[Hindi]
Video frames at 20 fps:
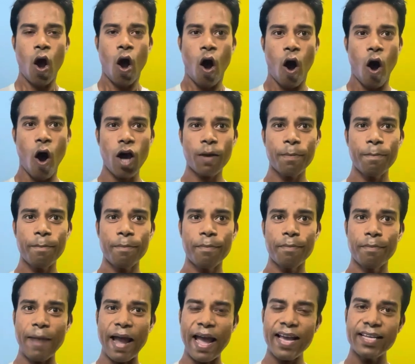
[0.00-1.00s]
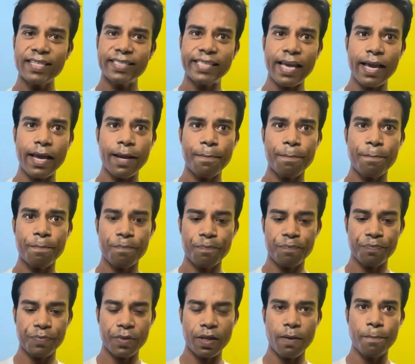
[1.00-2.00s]
और मैं इसे
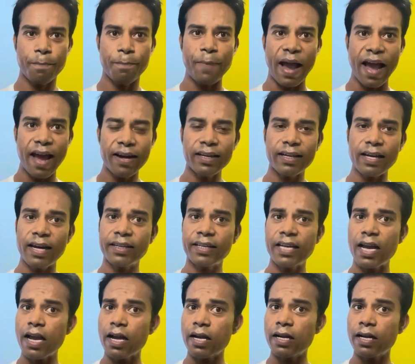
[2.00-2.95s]
पहन करके